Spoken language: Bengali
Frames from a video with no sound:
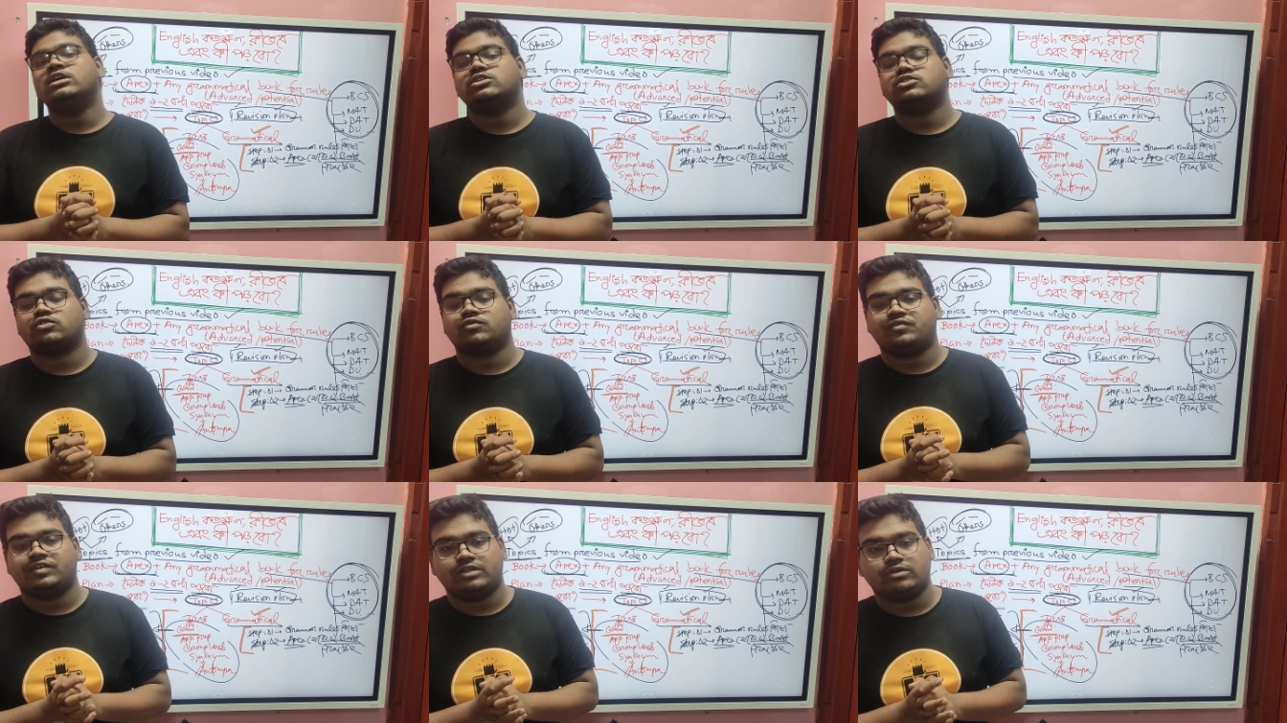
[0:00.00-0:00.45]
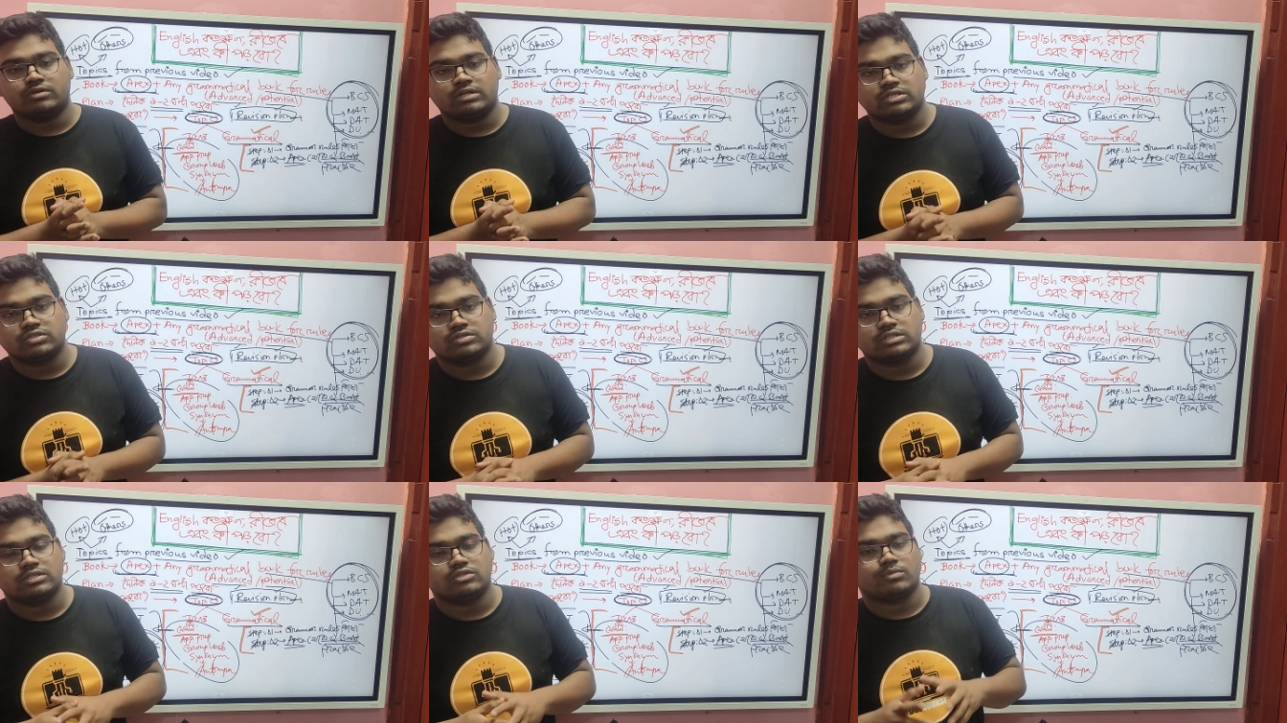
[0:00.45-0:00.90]
সো ভিডিওটা
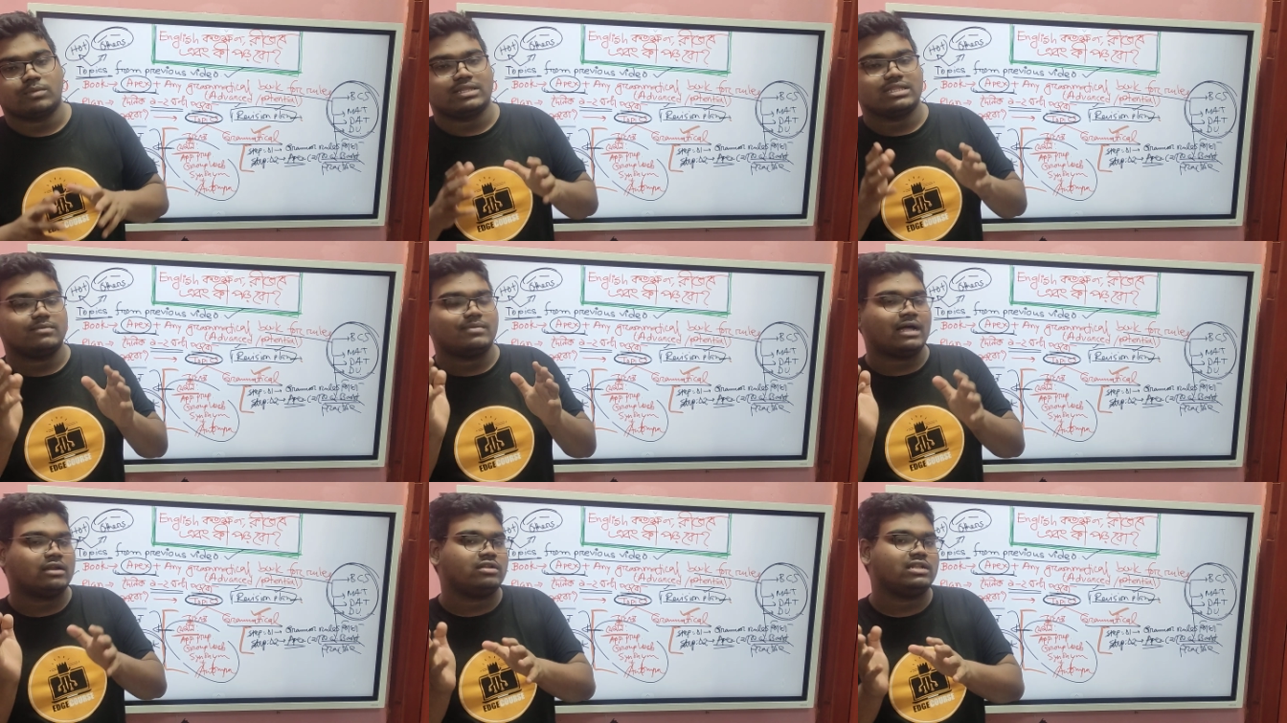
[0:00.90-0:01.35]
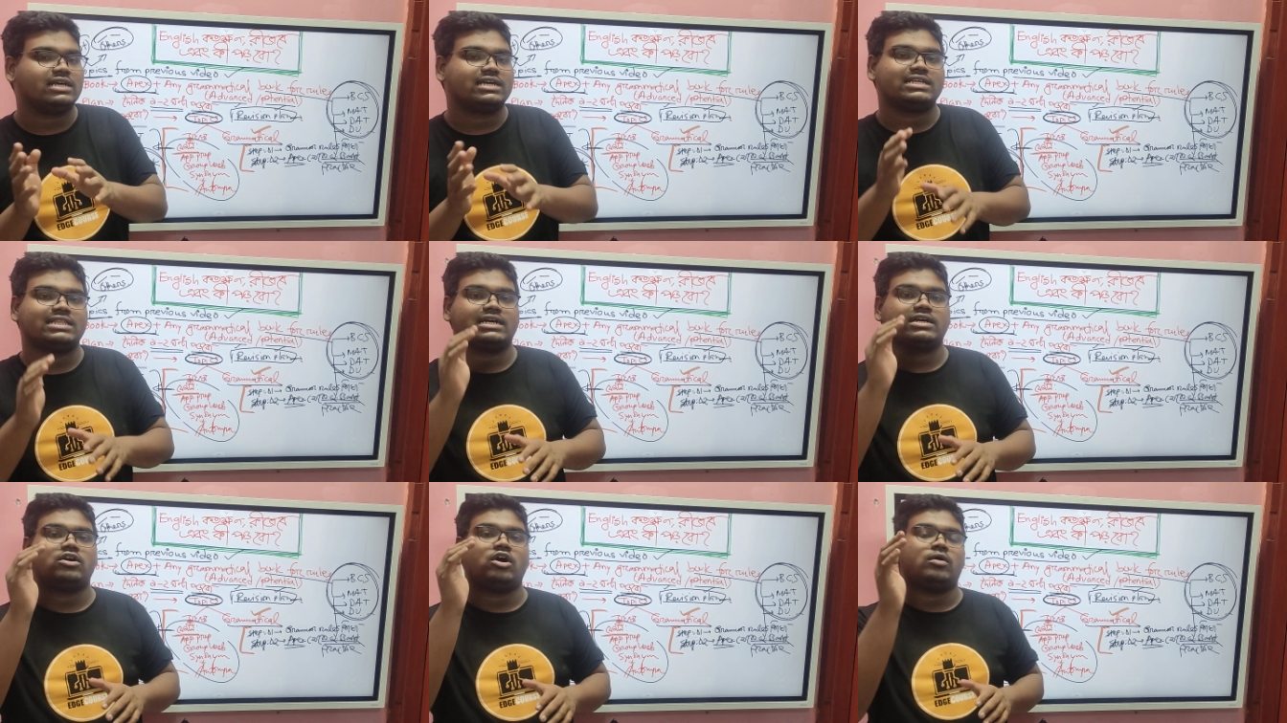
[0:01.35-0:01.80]
যদি তোমাদের ভালো
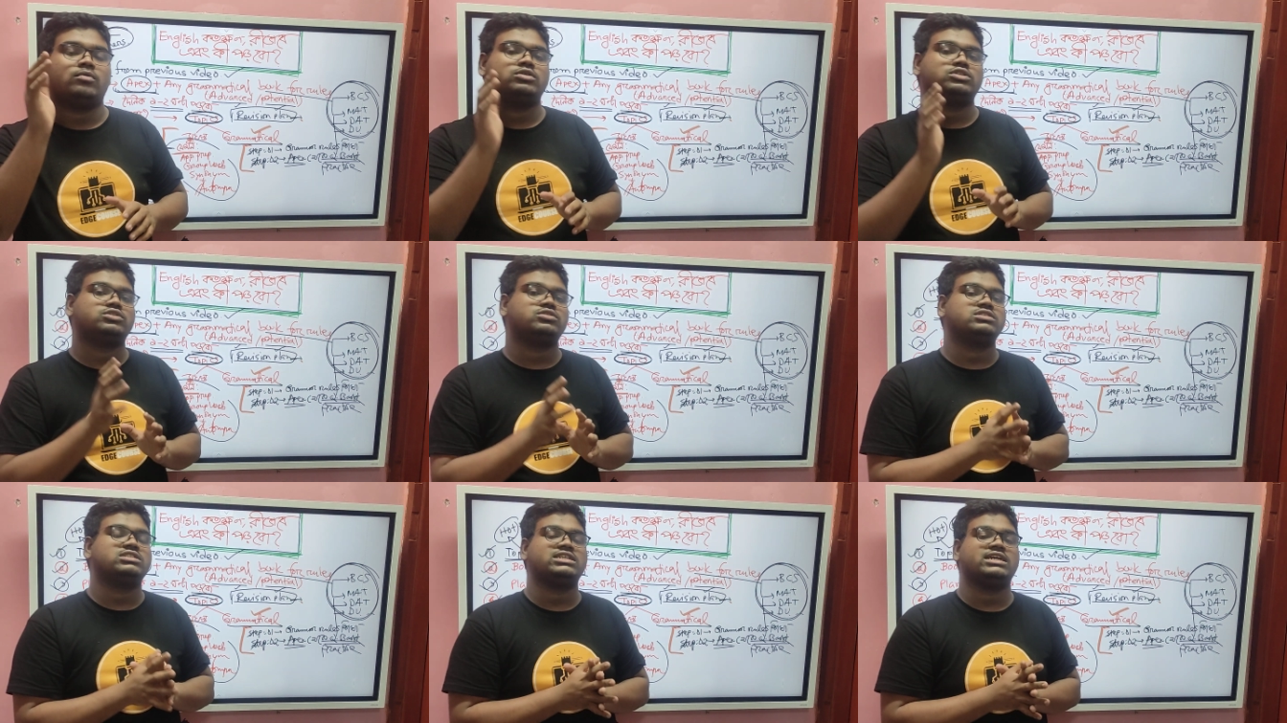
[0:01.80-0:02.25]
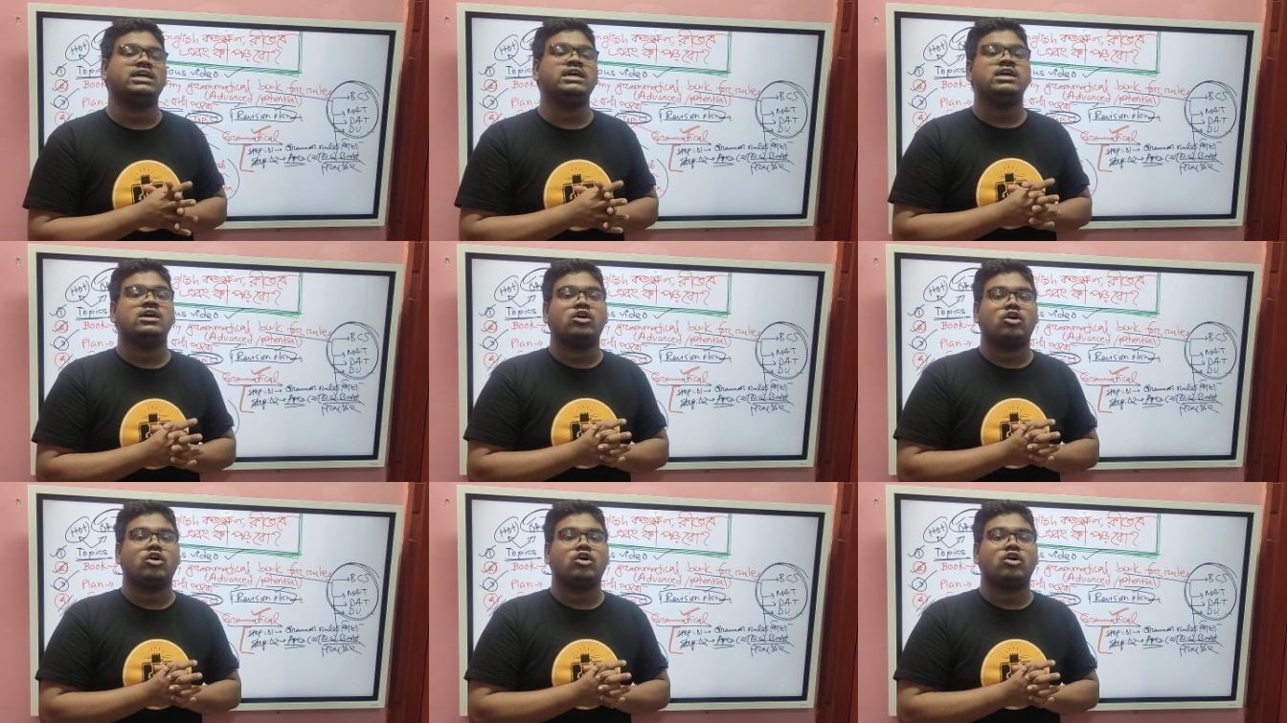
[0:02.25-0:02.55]
লেগে থাকে অবশ্যই হচ্ছে